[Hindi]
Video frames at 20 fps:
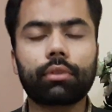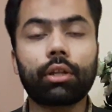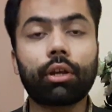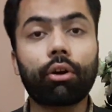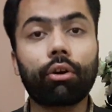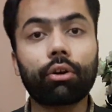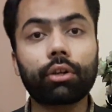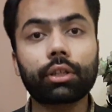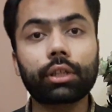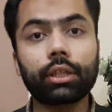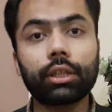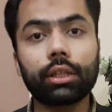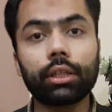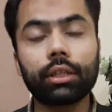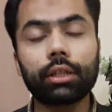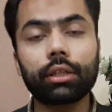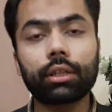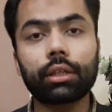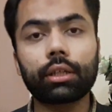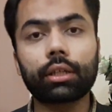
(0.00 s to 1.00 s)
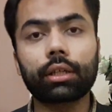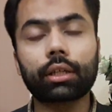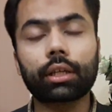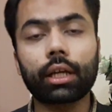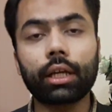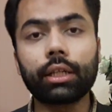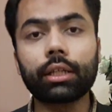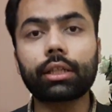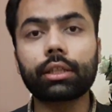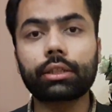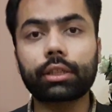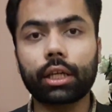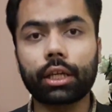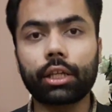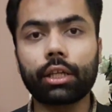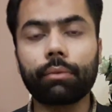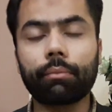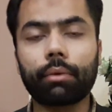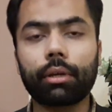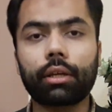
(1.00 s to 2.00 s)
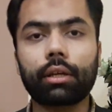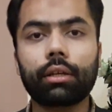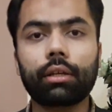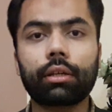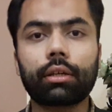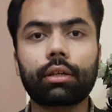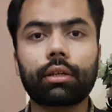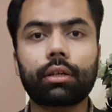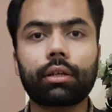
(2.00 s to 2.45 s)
लाहौर की कैंट कचहरी में